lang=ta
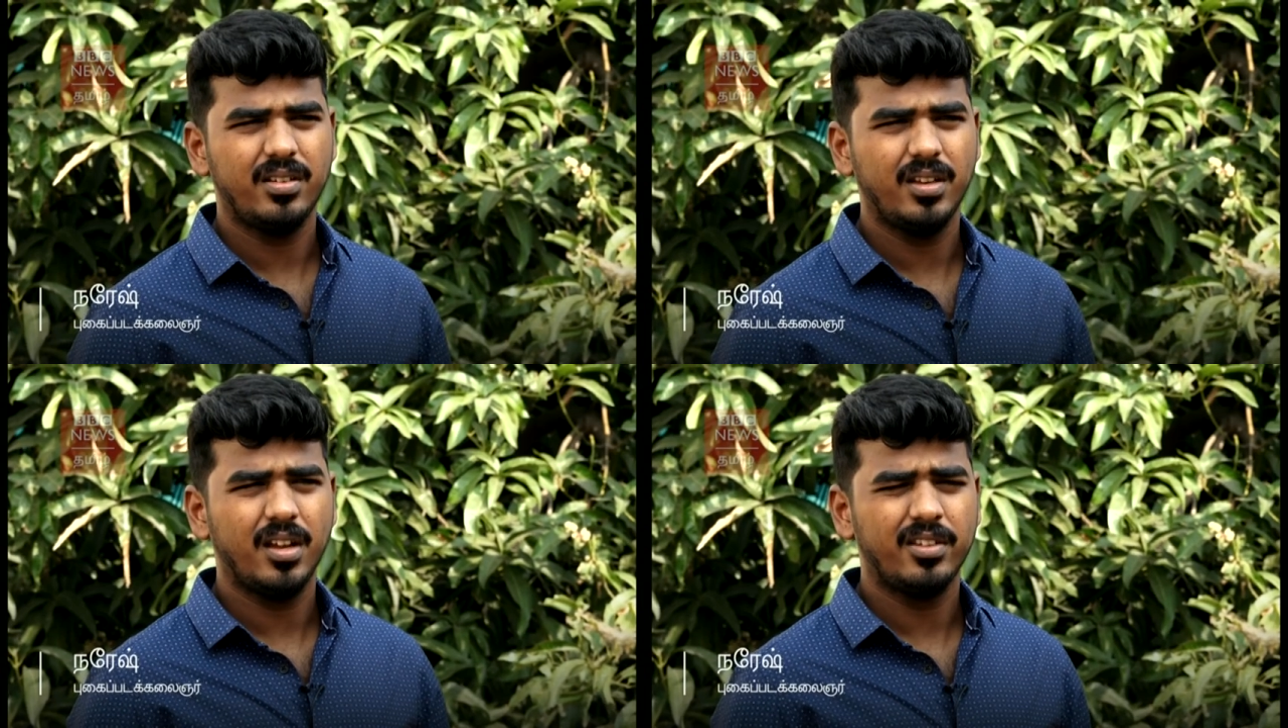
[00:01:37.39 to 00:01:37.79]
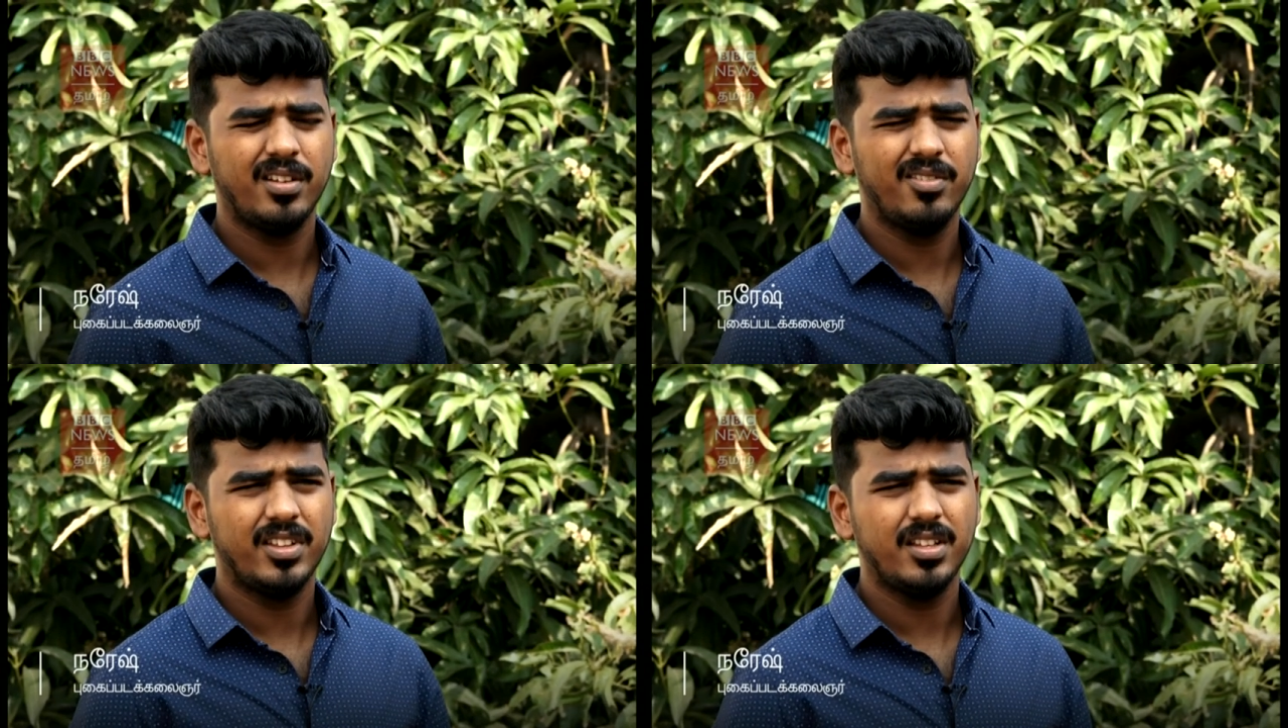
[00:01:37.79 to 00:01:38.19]
ஷீ
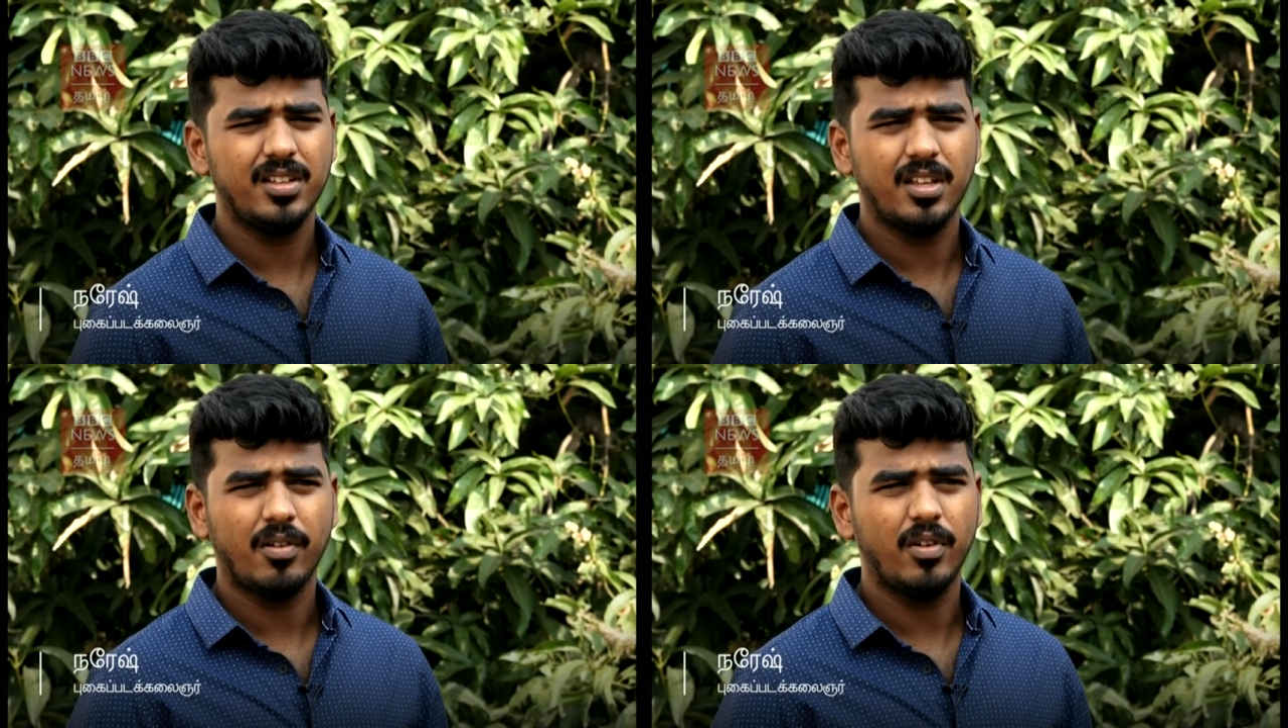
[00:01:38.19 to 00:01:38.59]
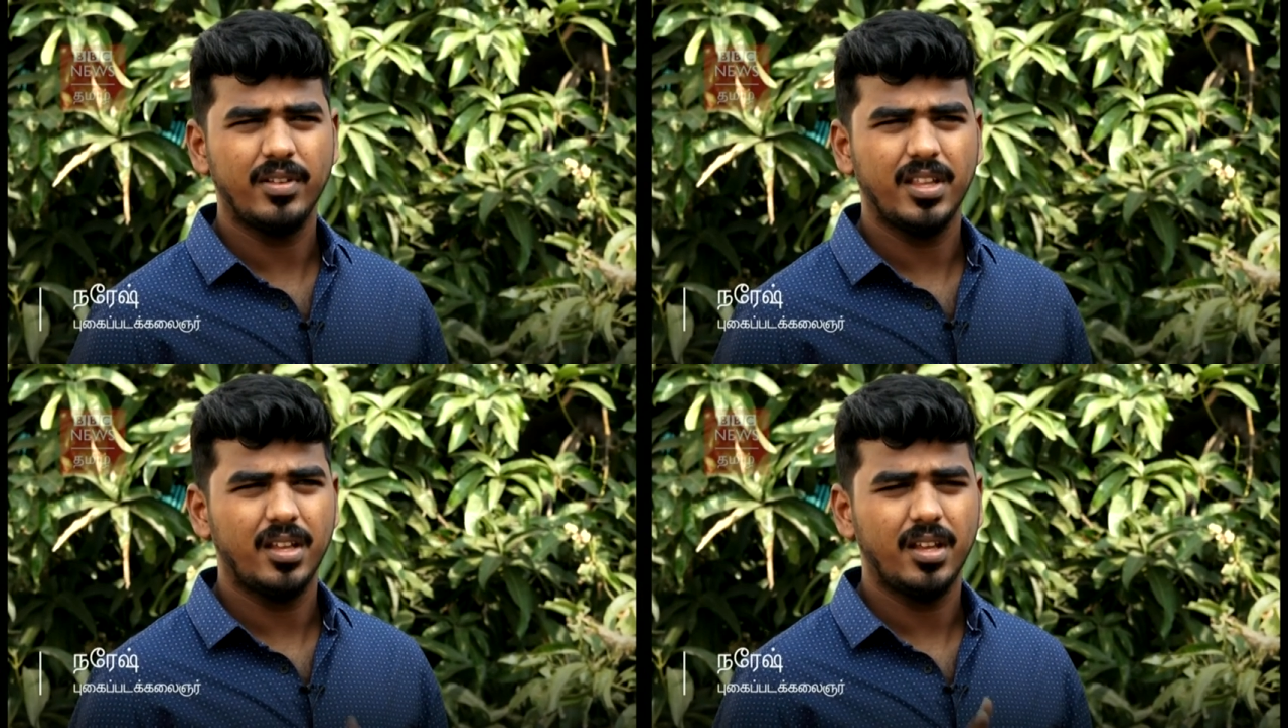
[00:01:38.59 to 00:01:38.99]
ஹர்செல்ஃப் வந்து அவங்க
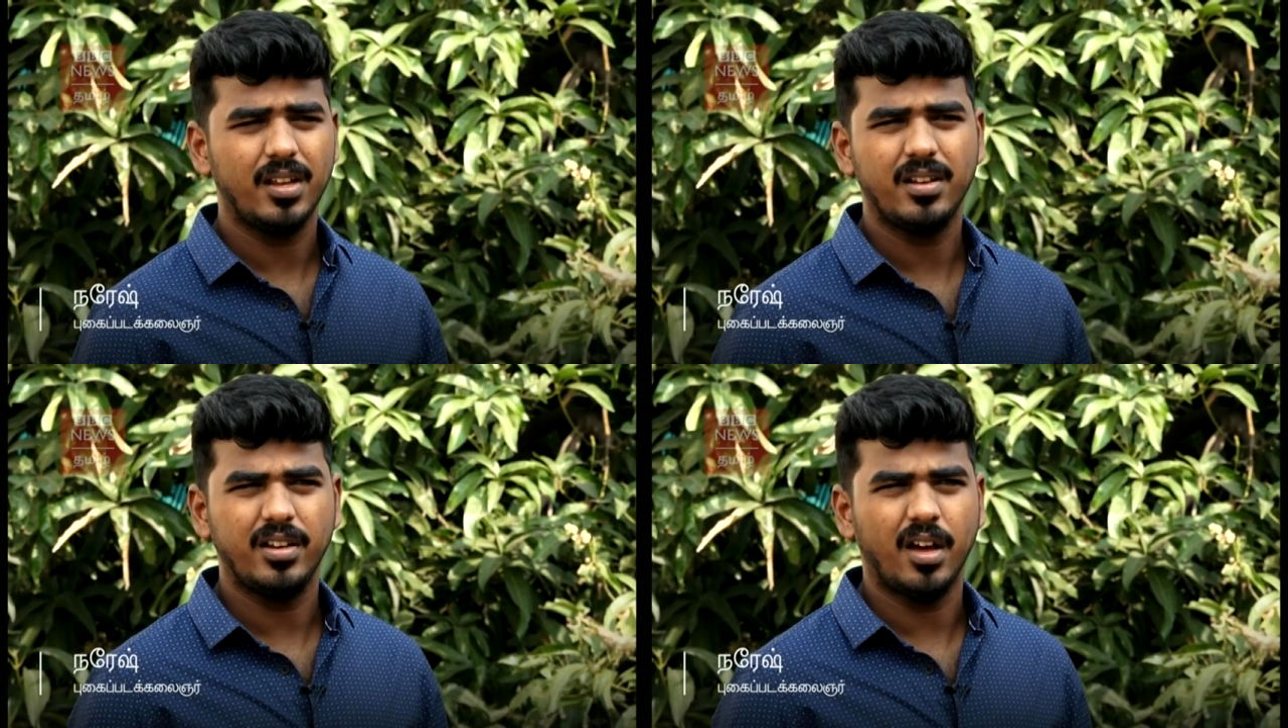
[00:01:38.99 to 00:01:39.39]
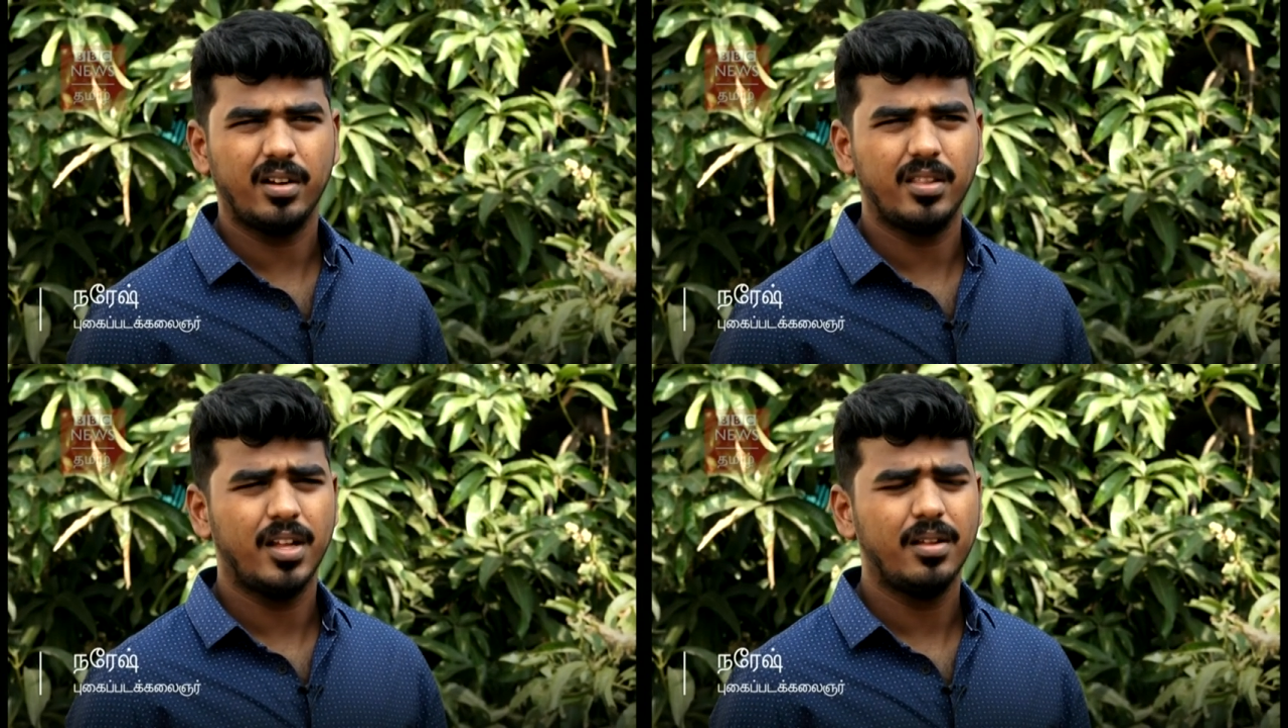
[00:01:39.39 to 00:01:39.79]
வந்து
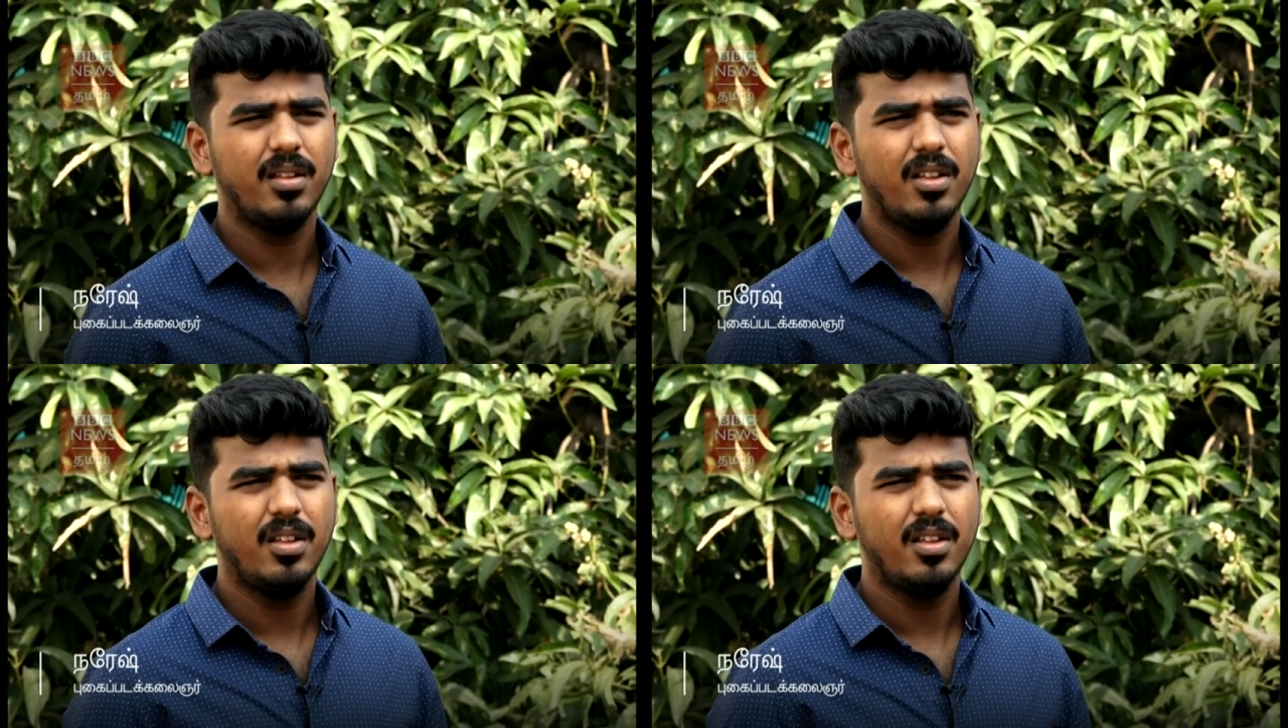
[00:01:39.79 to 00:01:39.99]
டார்க் தான்